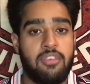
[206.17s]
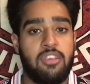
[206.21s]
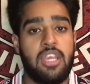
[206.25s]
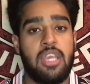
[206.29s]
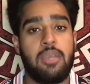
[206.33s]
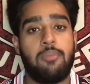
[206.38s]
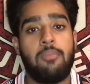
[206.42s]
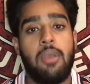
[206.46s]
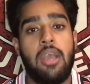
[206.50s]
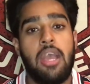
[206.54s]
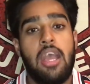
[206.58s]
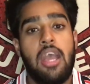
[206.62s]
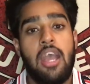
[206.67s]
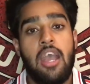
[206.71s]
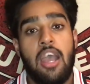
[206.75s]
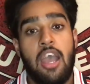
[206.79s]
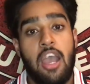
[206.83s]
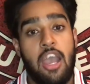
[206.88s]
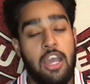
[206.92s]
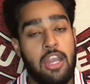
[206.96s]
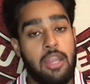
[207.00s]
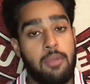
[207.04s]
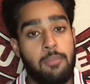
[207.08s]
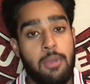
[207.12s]
टीम
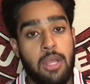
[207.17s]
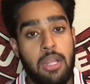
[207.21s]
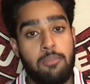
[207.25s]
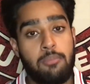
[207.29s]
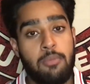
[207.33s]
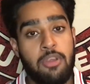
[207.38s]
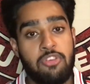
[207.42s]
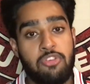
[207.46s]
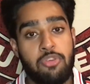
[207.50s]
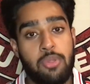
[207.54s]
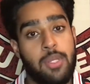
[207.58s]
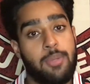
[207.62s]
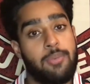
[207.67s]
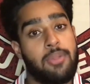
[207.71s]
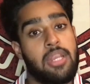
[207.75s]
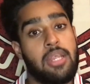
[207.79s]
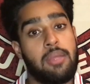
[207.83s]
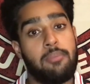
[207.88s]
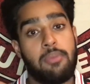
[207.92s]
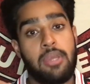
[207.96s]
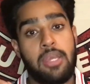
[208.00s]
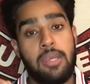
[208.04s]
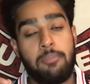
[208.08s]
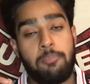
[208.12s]
हैनेबल मेजबरी
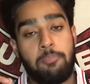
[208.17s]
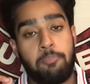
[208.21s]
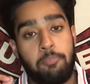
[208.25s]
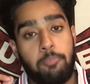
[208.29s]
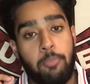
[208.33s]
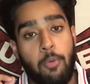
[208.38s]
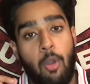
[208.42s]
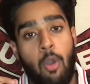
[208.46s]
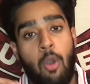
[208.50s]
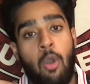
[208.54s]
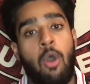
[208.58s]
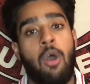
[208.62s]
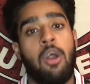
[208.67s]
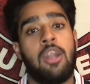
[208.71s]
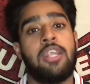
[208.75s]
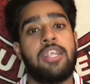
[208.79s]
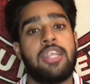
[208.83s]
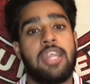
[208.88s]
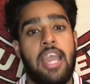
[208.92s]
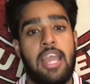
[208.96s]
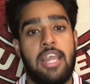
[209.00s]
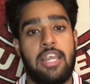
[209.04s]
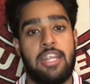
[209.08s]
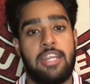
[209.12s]
में बहुत
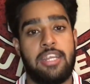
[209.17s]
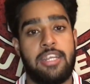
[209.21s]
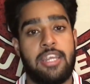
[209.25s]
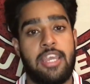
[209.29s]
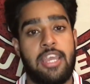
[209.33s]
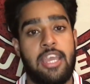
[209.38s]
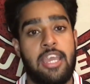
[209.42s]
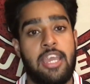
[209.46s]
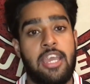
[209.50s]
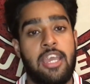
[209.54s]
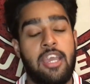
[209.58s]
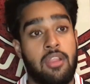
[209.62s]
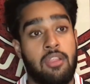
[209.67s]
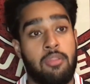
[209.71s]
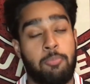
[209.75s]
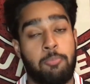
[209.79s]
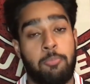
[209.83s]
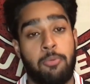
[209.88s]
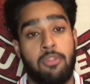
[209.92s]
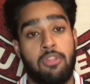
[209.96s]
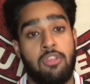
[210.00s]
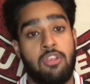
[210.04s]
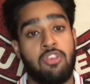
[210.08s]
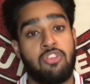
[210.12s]
टैलेंट है दिस
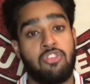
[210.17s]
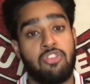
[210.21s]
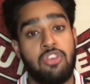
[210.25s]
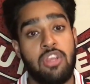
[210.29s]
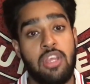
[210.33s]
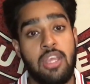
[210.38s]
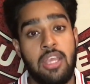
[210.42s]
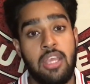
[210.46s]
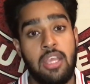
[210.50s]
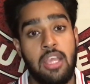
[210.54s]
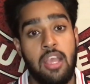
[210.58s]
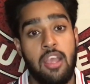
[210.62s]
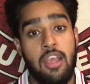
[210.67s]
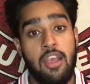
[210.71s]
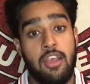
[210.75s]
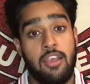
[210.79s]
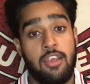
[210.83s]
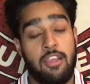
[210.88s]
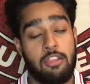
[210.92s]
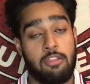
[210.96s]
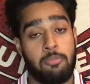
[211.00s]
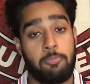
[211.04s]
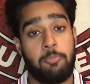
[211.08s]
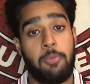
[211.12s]
पोजीशनिंग
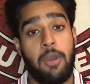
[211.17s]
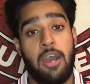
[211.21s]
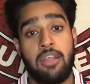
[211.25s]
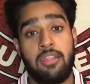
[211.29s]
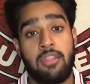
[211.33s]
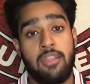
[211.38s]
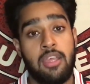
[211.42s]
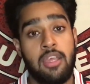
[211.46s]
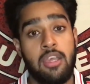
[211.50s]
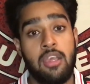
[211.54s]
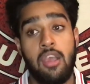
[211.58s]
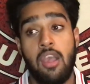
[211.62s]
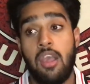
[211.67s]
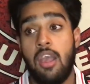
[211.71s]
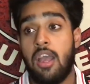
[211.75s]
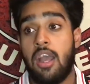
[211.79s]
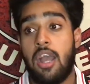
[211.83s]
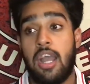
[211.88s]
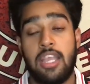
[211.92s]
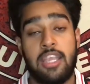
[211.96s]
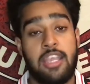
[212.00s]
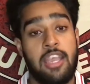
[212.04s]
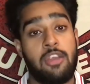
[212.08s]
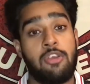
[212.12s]
हिज पासिंग
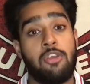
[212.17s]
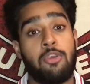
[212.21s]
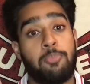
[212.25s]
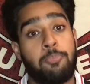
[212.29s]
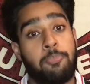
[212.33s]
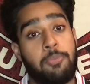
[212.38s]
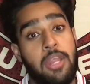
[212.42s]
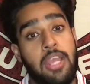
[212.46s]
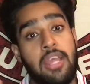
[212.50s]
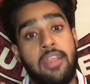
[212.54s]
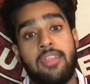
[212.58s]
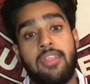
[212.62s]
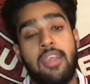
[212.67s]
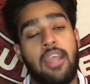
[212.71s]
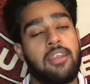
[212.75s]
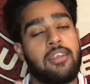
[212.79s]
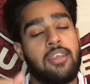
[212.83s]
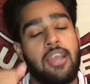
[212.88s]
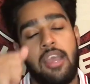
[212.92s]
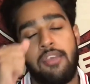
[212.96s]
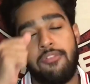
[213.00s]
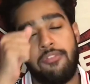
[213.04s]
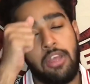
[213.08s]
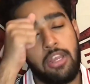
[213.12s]
आई कैन नॉट प्रेज दैट
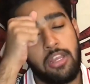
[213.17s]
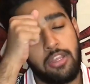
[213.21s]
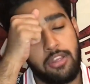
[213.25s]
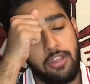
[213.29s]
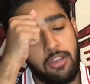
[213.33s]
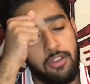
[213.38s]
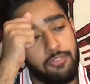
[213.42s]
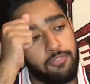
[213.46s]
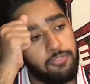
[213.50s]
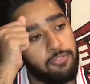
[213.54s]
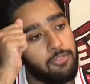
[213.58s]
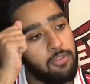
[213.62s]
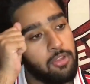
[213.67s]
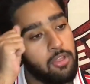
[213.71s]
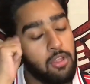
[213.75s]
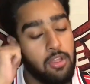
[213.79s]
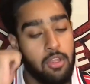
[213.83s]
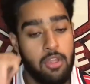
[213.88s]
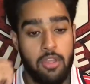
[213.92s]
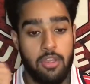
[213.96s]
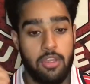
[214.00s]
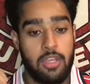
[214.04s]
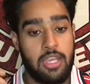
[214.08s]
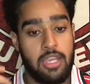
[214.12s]
गाय वेल इनफ
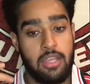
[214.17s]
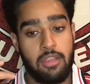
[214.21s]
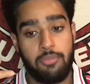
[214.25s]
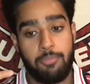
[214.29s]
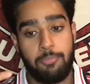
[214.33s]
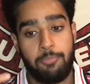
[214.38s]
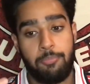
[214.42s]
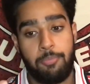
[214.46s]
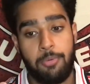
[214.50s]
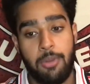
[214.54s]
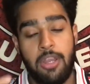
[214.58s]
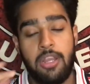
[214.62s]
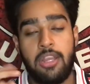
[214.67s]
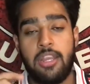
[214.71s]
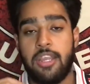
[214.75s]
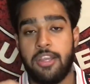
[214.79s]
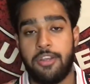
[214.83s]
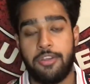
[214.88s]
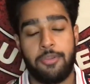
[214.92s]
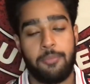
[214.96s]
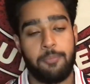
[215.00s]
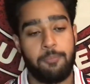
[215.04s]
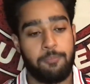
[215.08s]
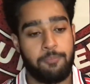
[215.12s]
ही इज
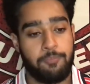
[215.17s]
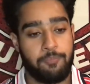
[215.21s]
ब्रिलियंट